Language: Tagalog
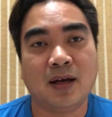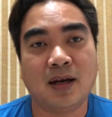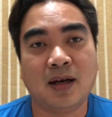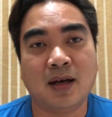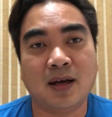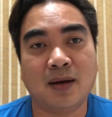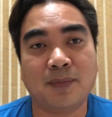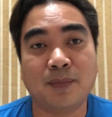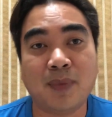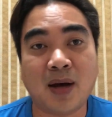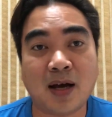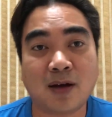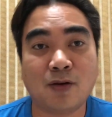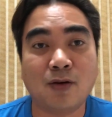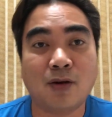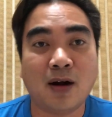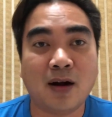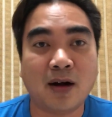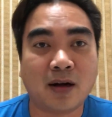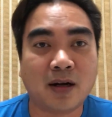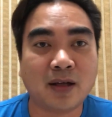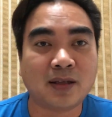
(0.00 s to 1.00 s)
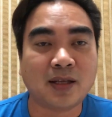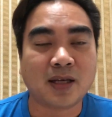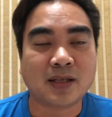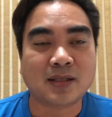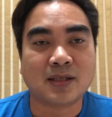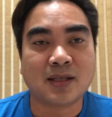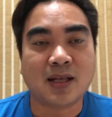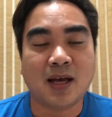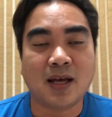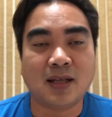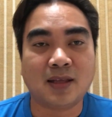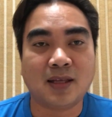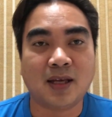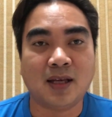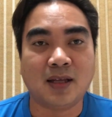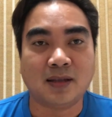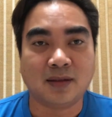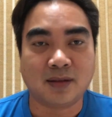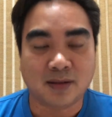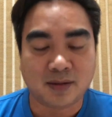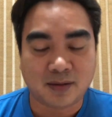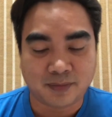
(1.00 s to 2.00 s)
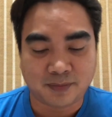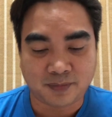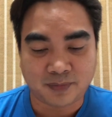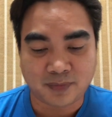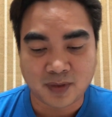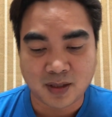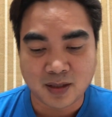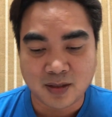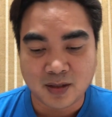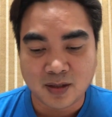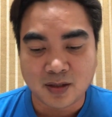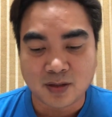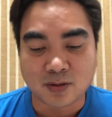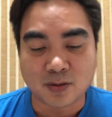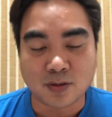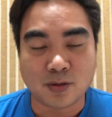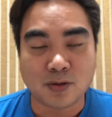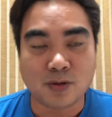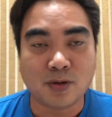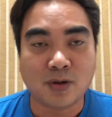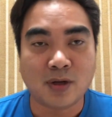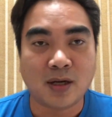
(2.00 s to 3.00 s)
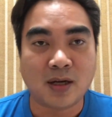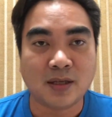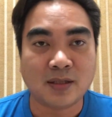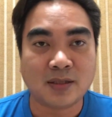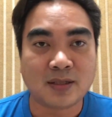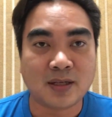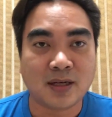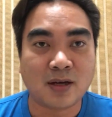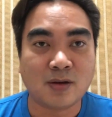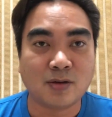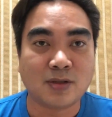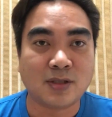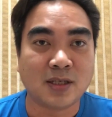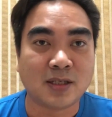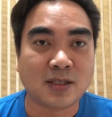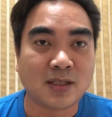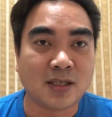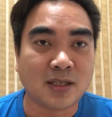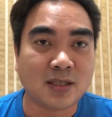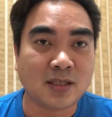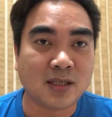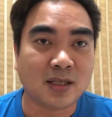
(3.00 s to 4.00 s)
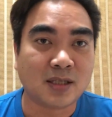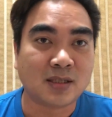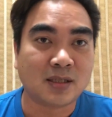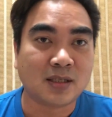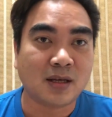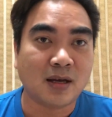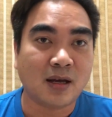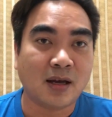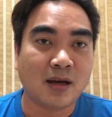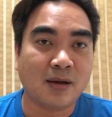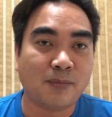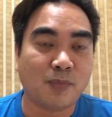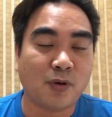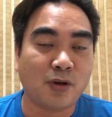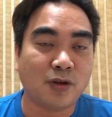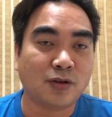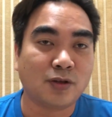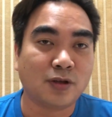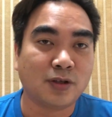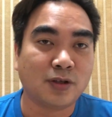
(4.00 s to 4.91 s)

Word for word: ang um, bagong architects natin. So, uh, it's around 66.39%. Uh,